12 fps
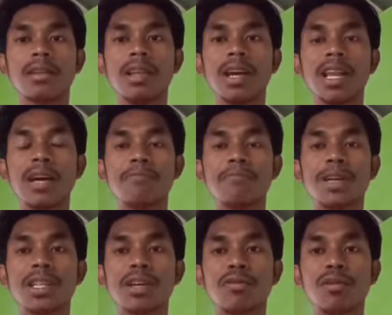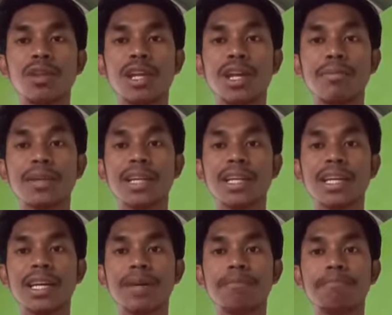dalam mata kuliah
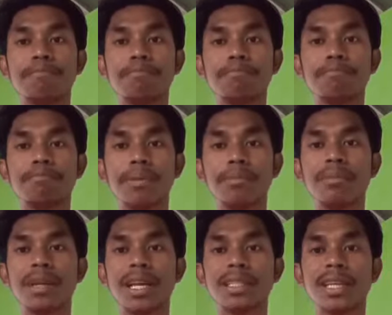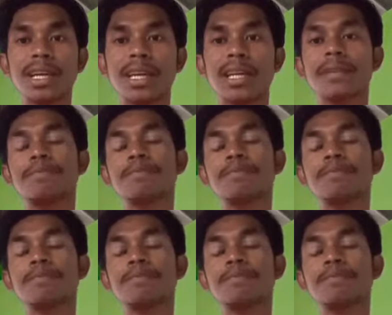media pembelajaran.